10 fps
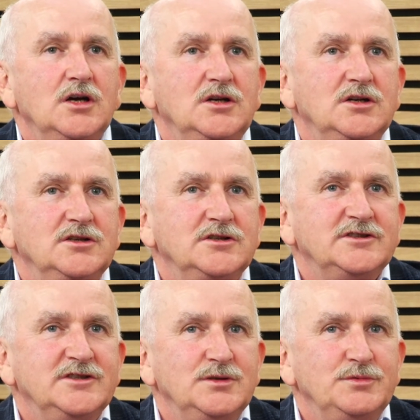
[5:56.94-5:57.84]
e, i
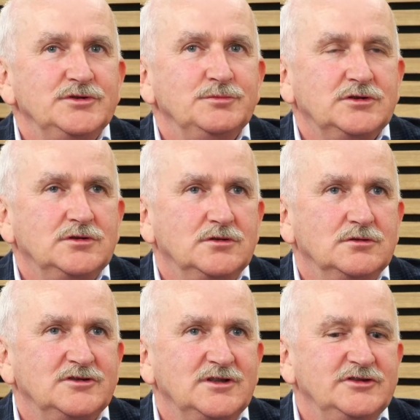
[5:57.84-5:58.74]
chcielibyśmy
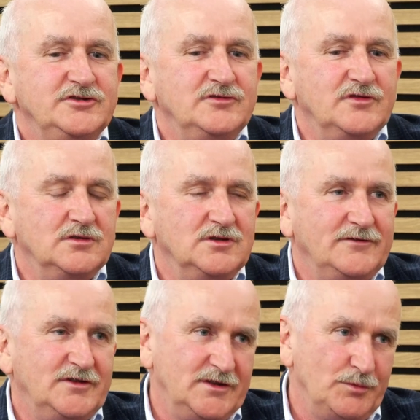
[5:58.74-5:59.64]
to zlecić
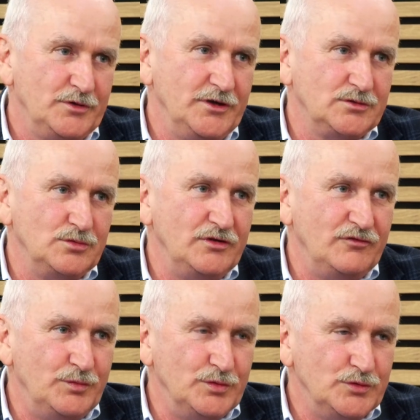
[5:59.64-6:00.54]
wykonawcy za projektu i
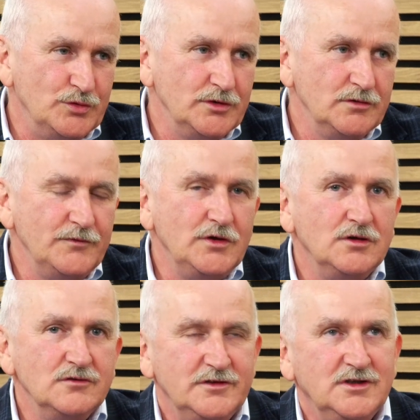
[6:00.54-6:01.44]
wybuduje. I
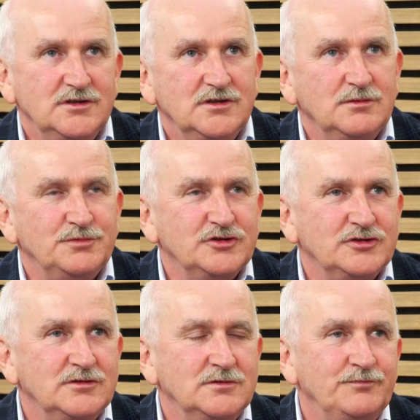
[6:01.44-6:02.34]
on wtedy przy,
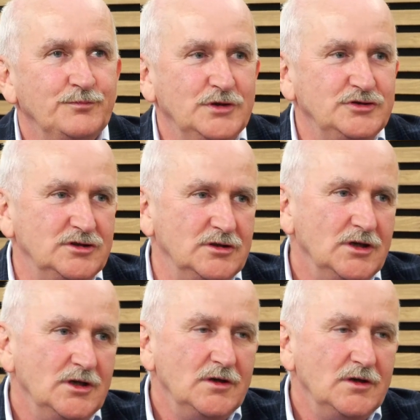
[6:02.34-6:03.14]
y, będzie